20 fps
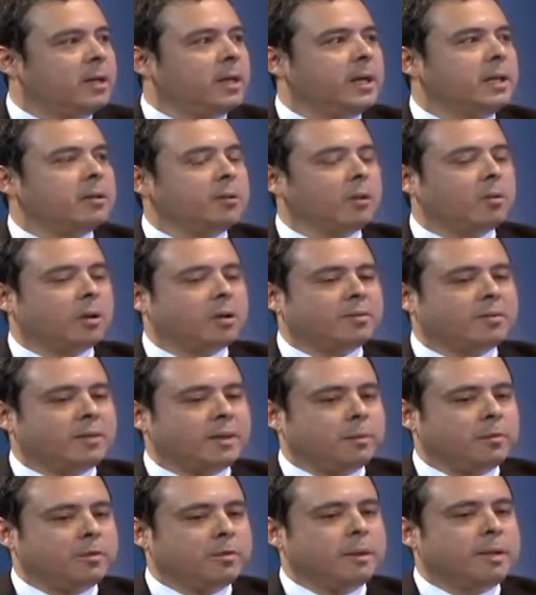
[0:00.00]
Então nós
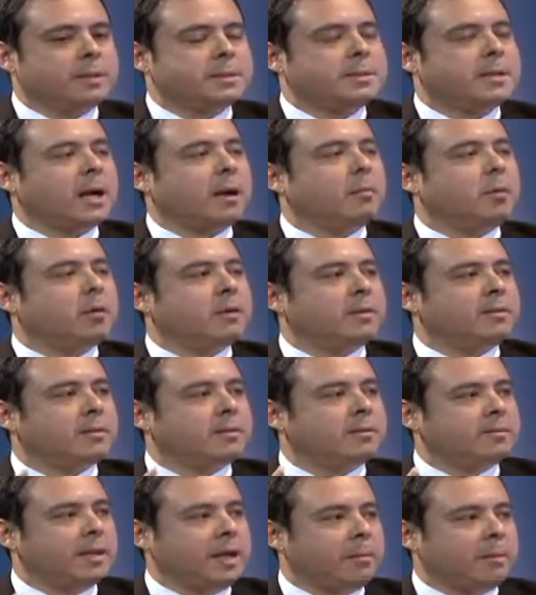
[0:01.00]
temos que lançar mão
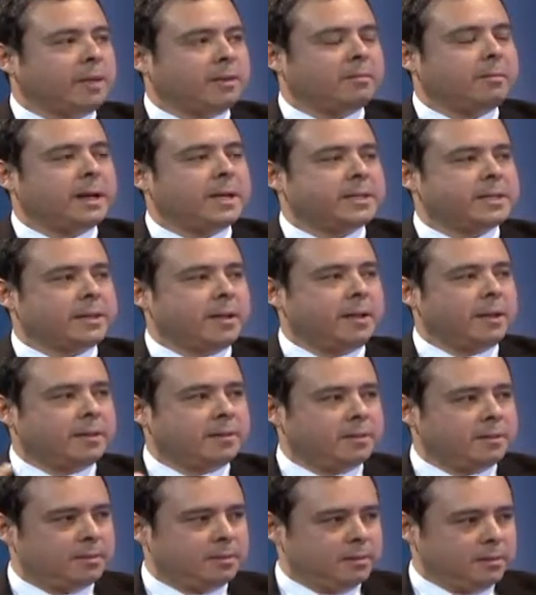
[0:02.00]
dessas térmicas mais
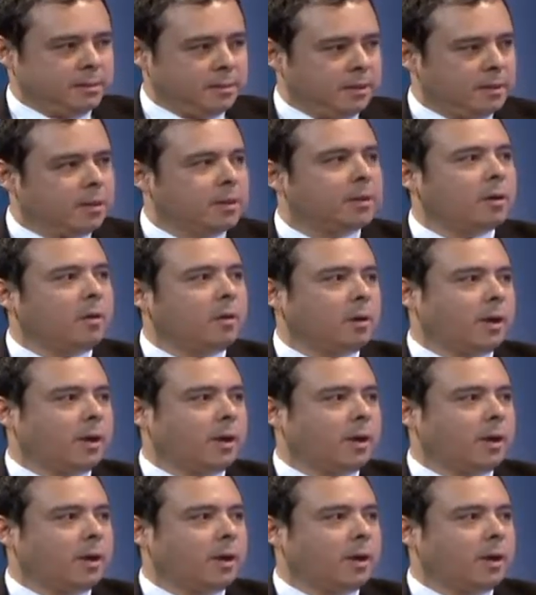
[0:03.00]
caras, que é o